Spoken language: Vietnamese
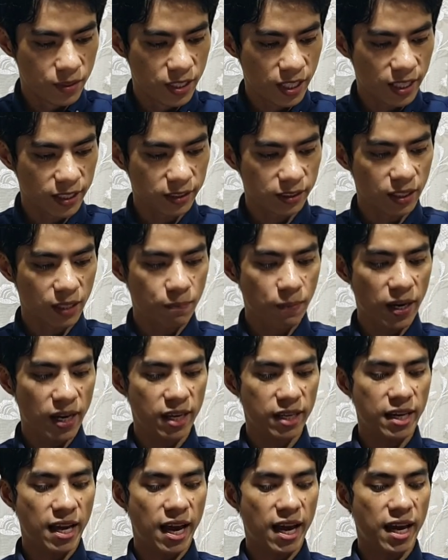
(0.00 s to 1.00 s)
chẳng nè
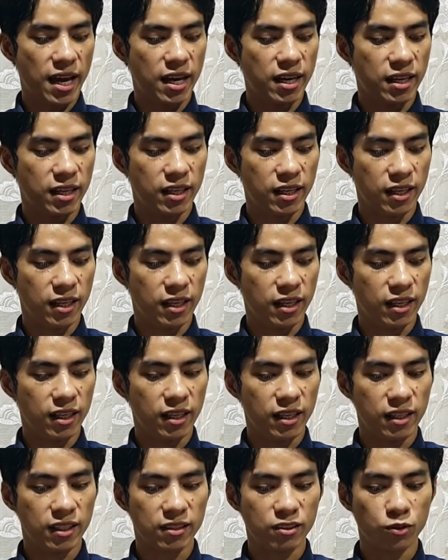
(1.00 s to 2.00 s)
pe đại
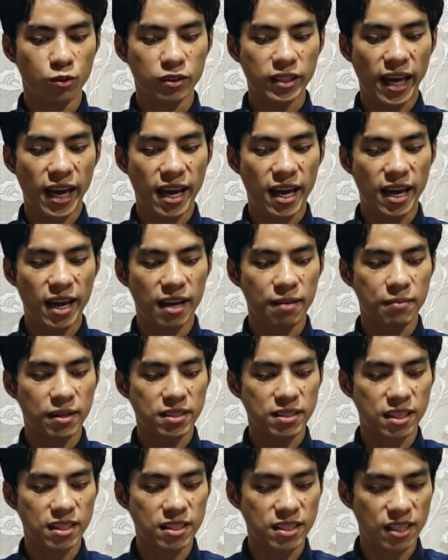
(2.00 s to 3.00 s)
su tha
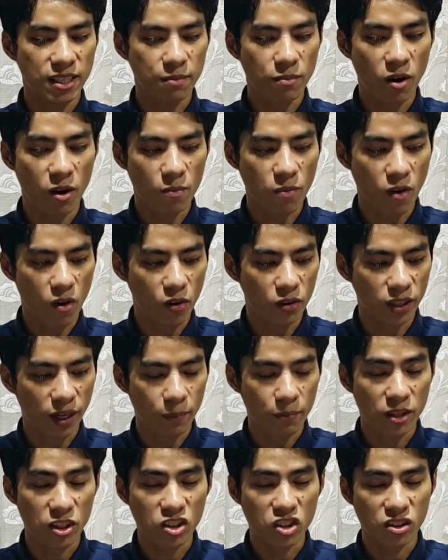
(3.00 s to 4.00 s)
bà sân chia bom ôn
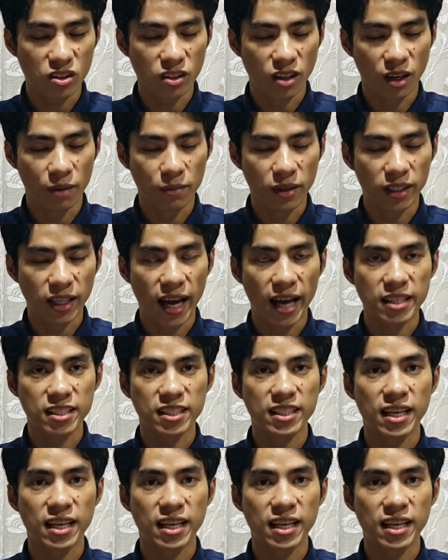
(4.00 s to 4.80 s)
này miếng miếng tha